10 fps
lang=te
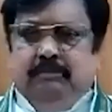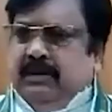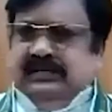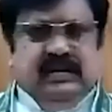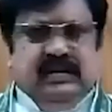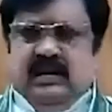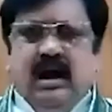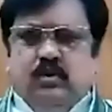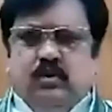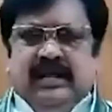ప్రజలకు
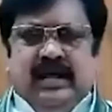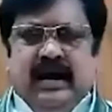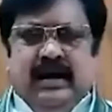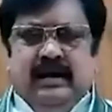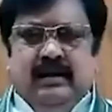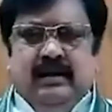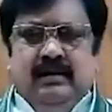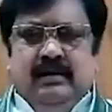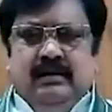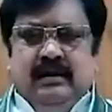హక్కు లేదా
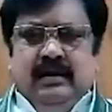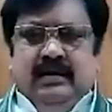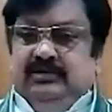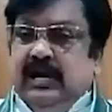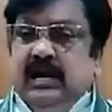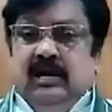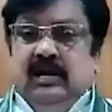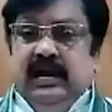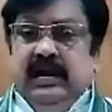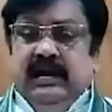
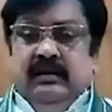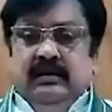జైలుకెళ్ళి